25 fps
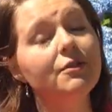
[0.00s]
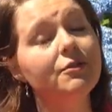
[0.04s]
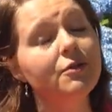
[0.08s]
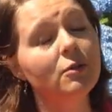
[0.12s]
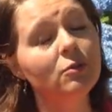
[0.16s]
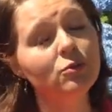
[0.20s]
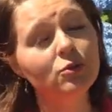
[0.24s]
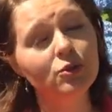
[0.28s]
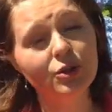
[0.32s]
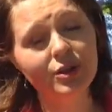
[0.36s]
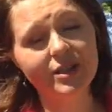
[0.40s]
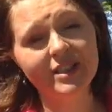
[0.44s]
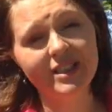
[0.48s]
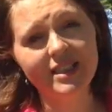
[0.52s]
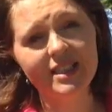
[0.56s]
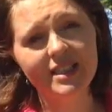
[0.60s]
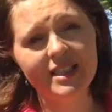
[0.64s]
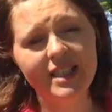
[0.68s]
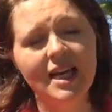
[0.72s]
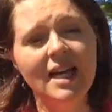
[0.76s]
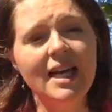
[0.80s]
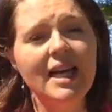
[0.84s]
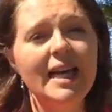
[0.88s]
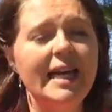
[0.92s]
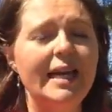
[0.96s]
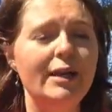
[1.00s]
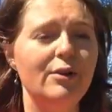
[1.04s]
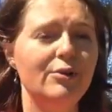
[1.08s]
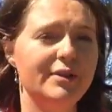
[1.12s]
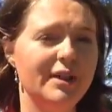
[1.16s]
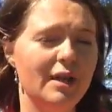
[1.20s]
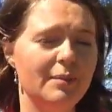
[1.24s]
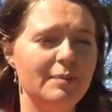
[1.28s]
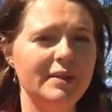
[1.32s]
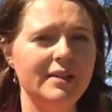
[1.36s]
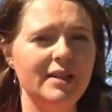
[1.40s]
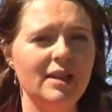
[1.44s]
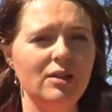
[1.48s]
forme juridique et le
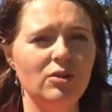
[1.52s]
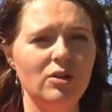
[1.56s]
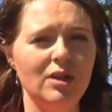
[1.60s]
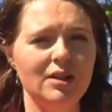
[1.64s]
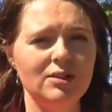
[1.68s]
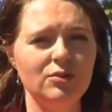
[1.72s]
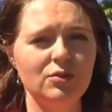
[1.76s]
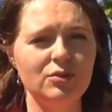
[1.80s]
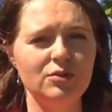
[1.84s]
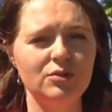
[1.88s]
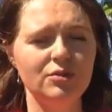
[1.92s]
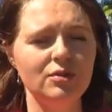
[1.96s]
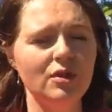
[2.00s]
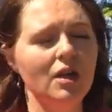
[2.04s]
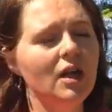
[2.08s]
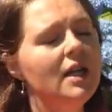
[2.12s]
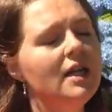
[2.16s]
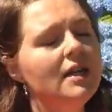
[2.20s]
capital de la structure.